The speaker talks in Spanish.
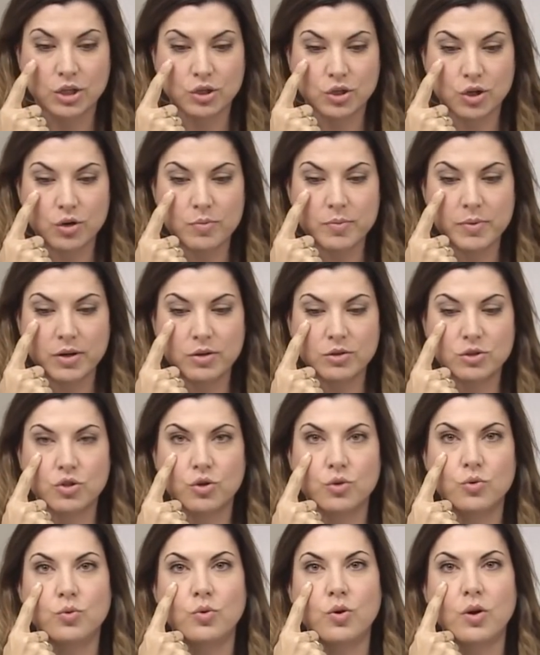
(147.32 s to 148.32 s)
Solo me lo he
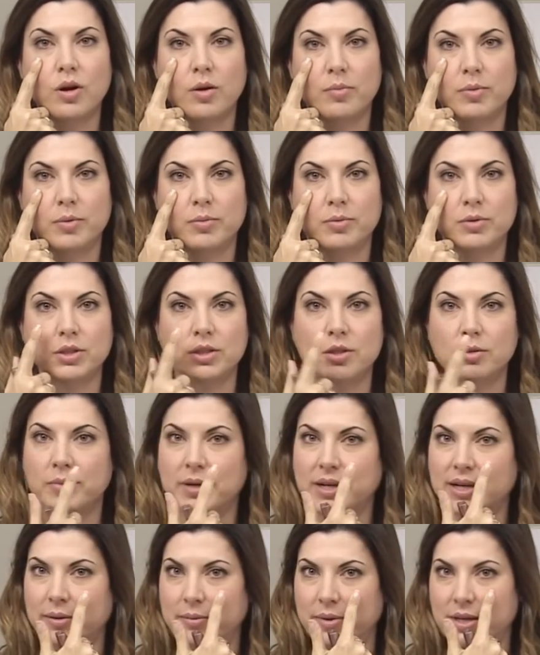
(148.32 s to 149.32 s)
hecho en un ojo a propósito
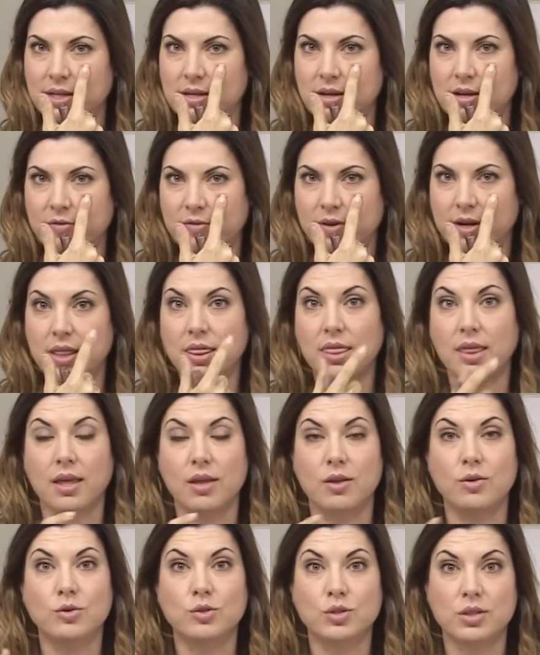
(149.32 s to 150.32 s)
para que veáis la
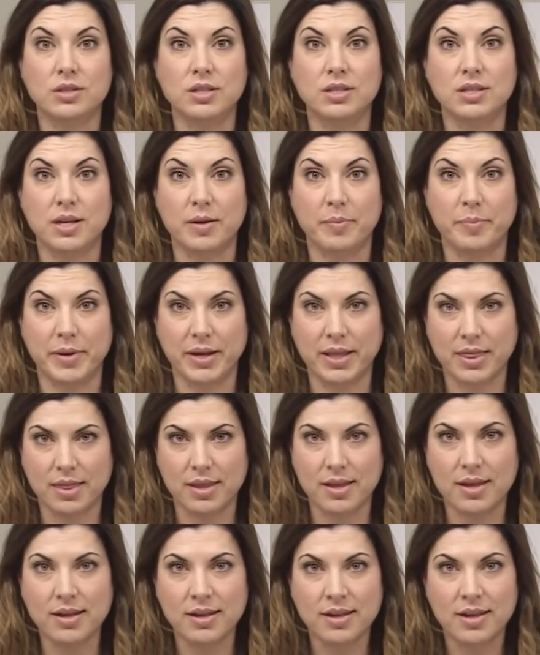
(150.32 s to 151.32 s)
diferencia. Yo no sé si se
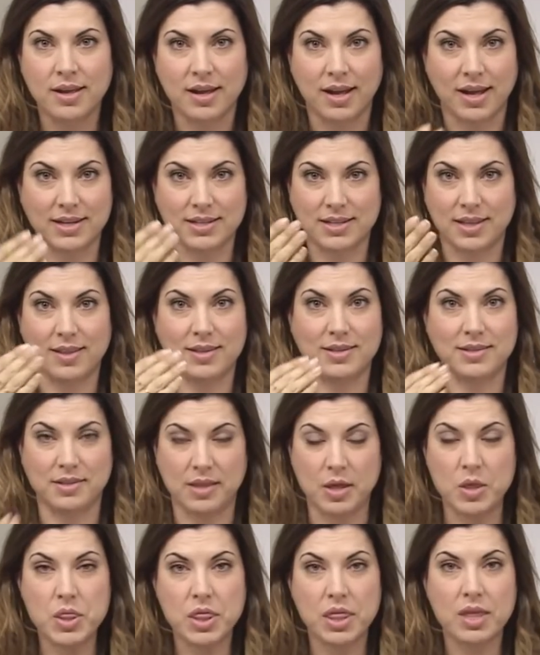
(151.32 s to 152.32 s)
aprecia a esta
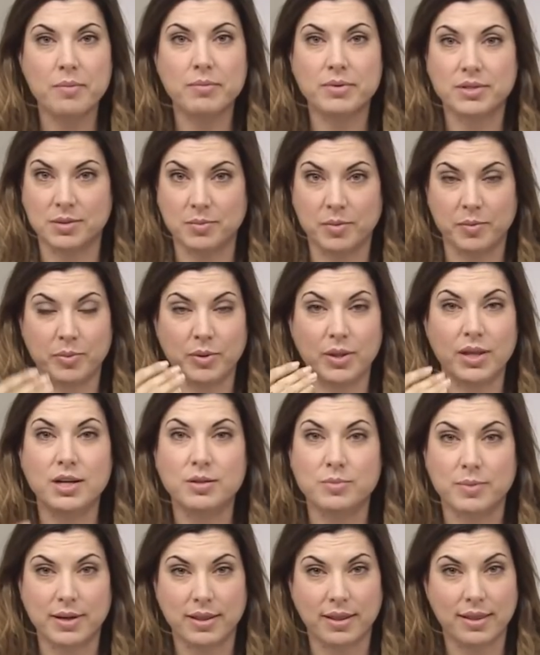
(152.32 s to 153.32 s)
distancia, pero si me
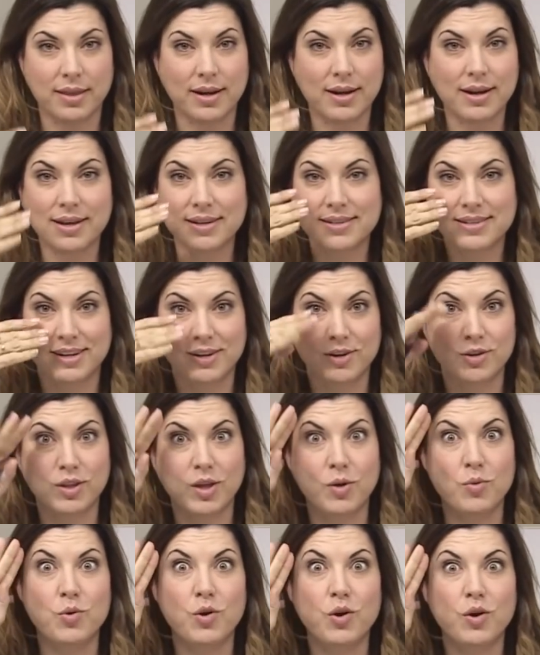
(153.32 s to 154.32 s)
pudierais ver de cerca, se
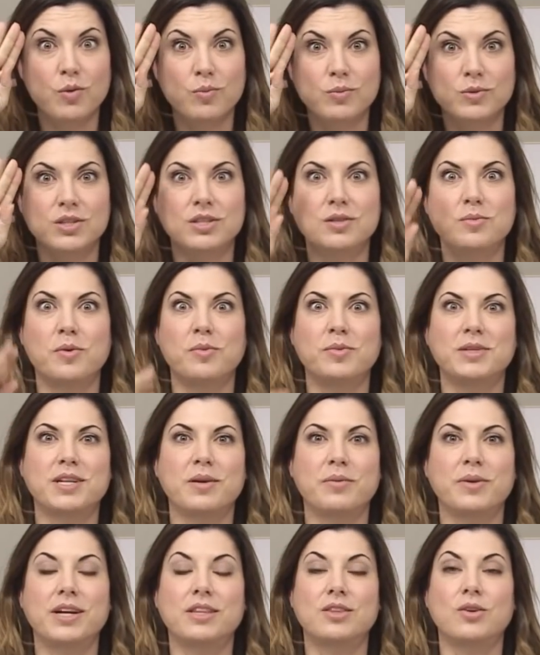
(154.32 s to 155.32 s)
nota un ojo muchísimo más
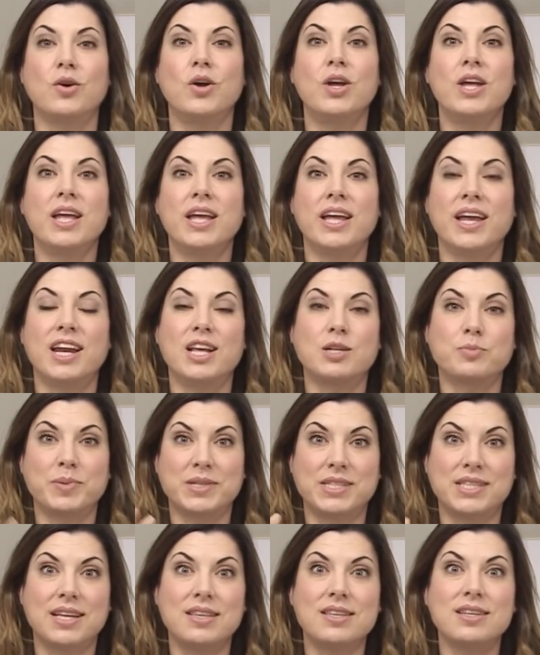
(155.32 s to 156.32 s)
abierto. Y las
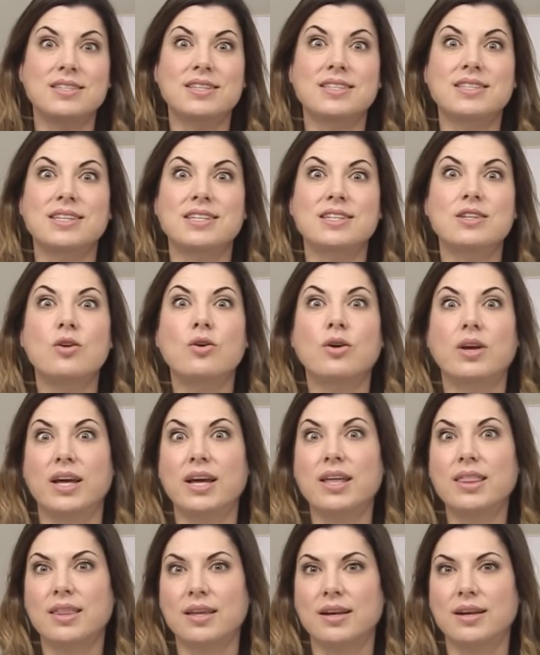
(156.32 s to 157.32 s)
pestañas es que es lo que
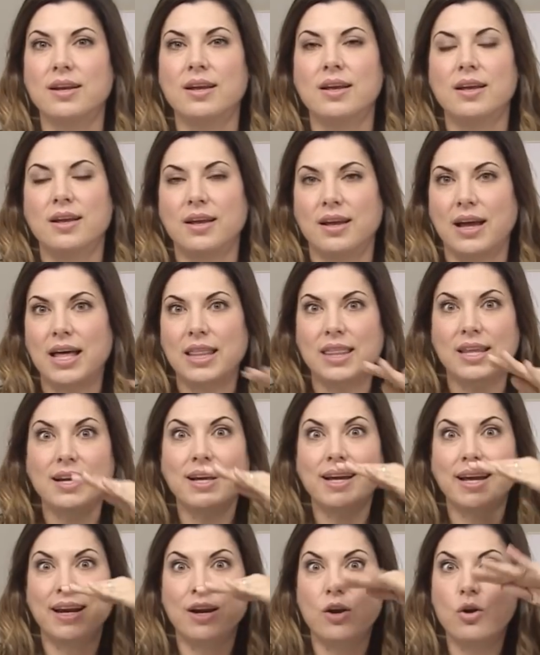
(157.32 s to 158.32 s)
hacen.
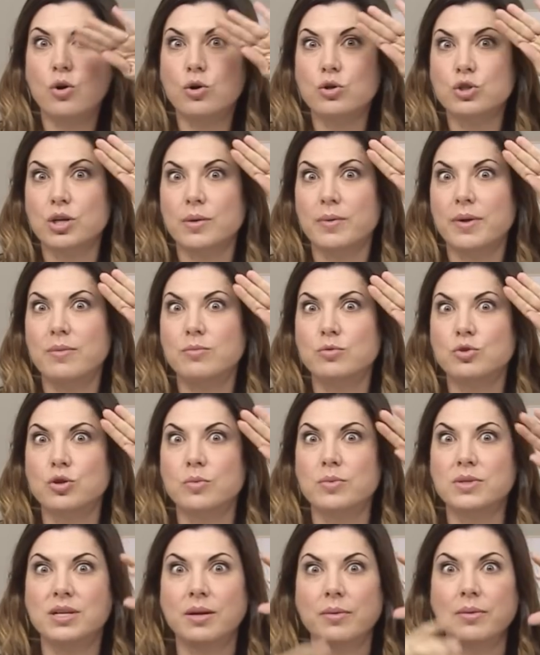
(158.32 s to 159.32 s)
Hacen que el ojo se vea
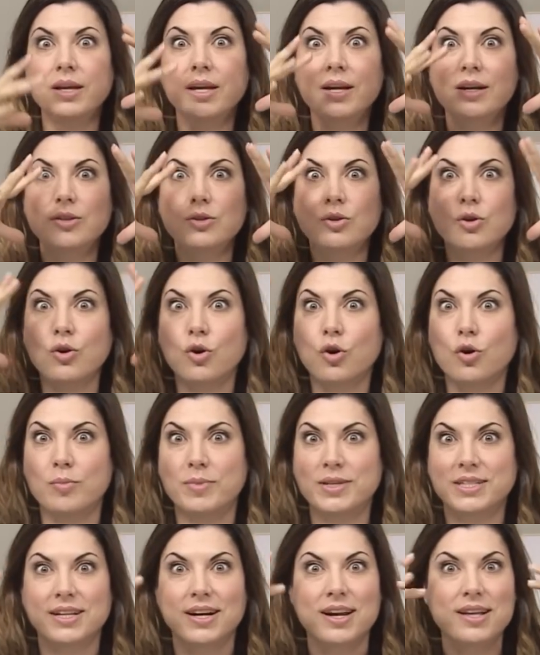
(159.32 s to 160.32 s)
mucho más abierto, el ojo
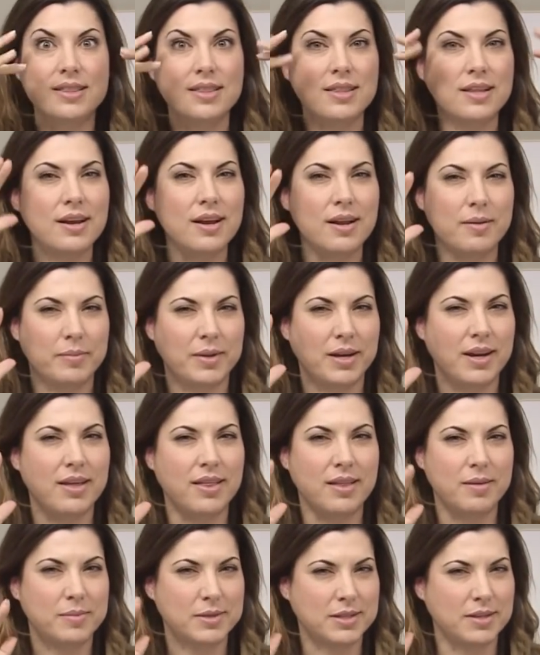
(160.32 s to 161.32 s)
más grande, la
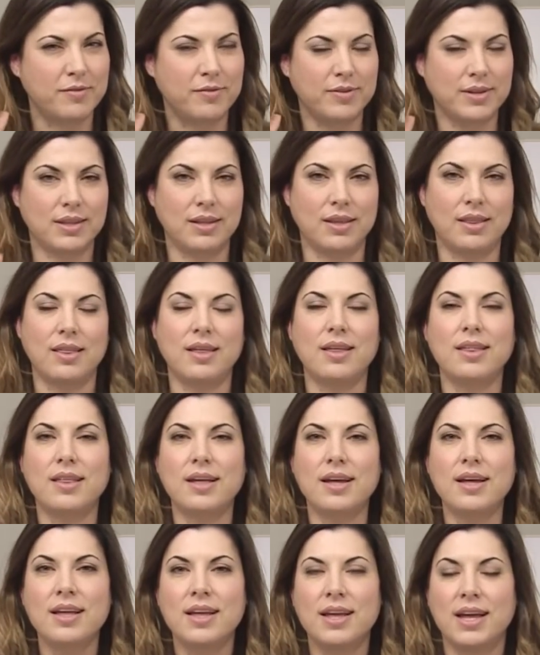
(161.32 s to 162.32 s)
mirada más
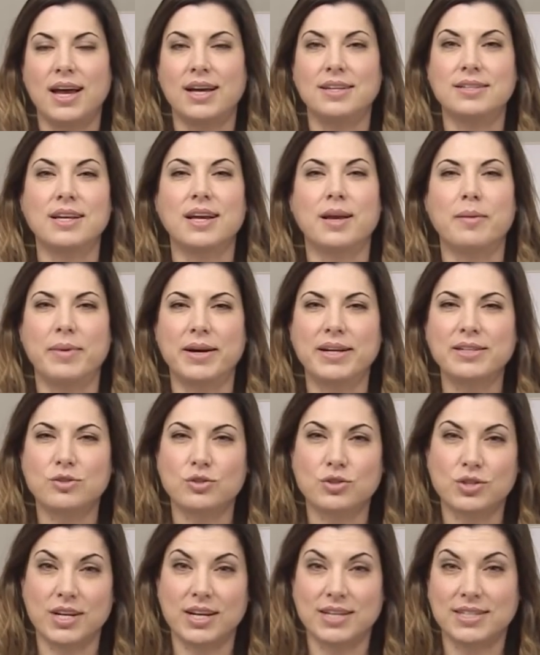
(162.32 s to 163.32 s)
enfatizada. Así que para
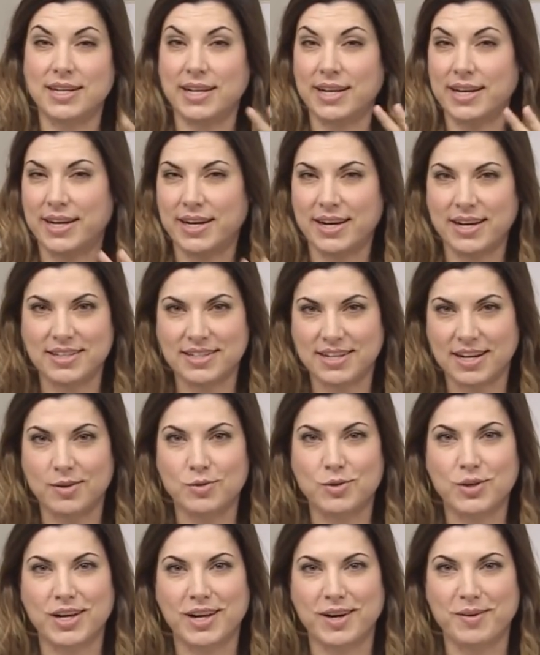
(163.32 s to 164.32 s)
esos días que queráis
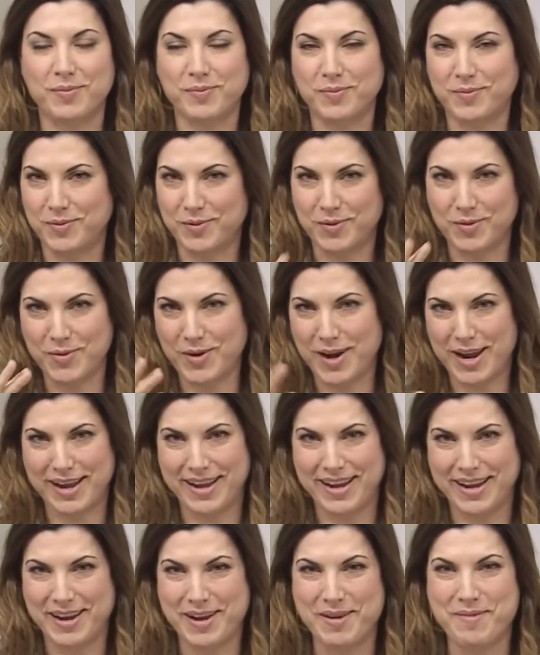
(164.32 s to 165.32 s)
causar
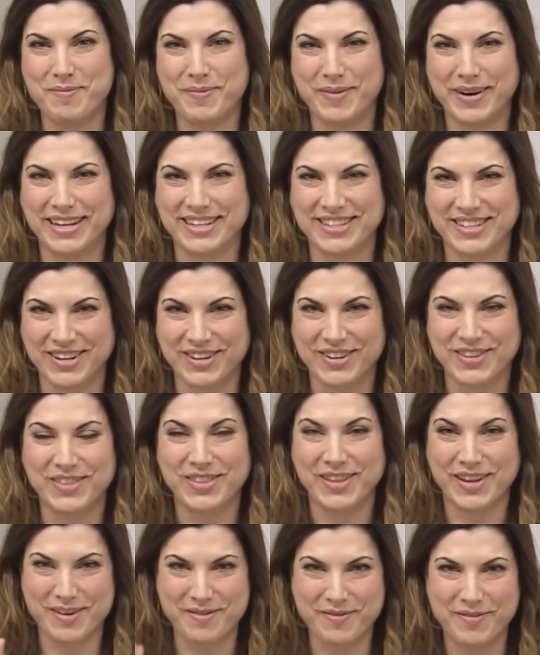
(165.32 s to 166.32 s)
una
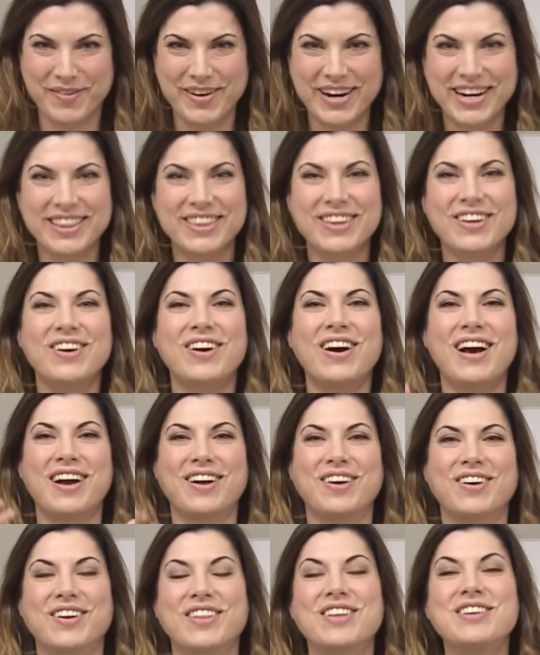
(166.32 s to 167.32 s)
impresión de infarto,
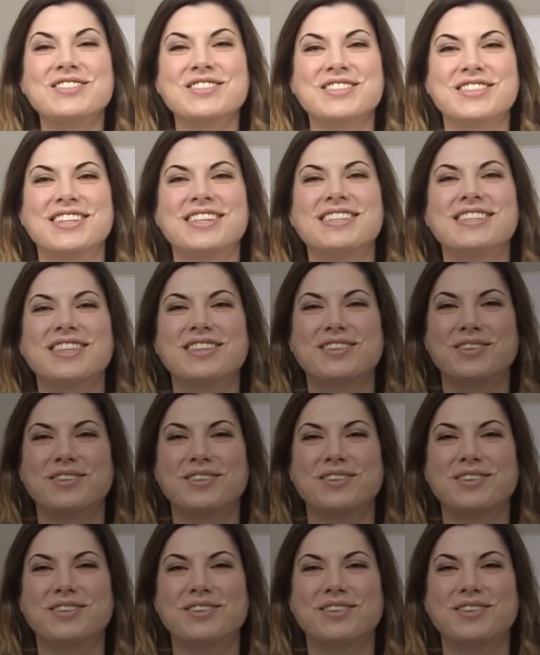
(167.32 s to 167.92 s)
acordaos de este